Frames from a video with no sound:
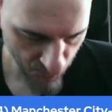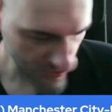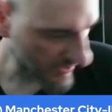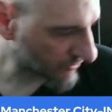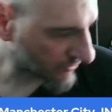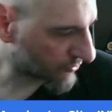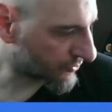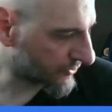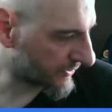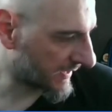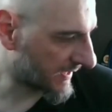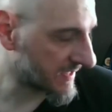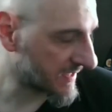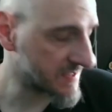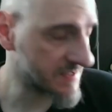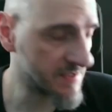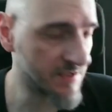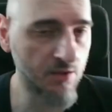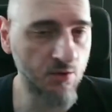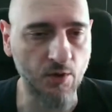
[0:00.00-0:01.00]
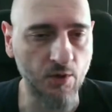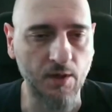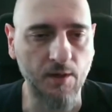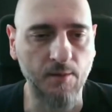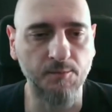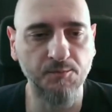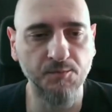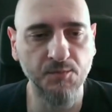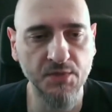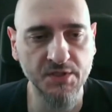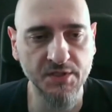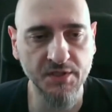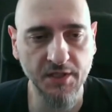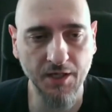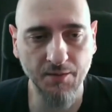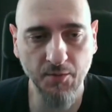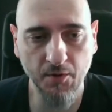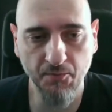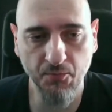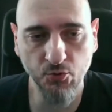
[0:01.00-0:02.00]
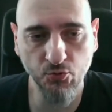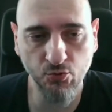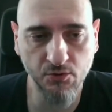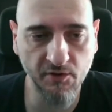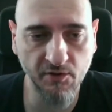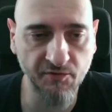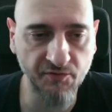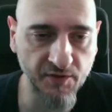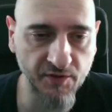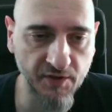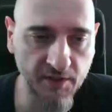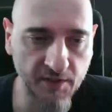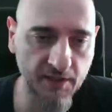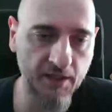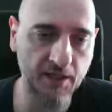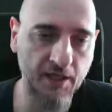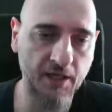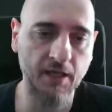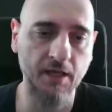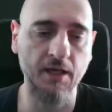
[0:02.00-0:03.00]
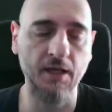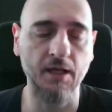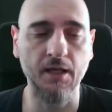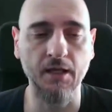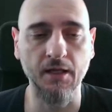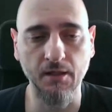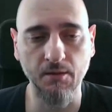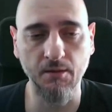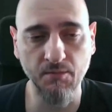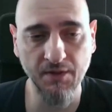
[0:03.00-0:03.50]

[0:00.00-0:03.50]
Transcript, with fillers: Ciao a tutti ragazzi, allora sarebbe potuta finire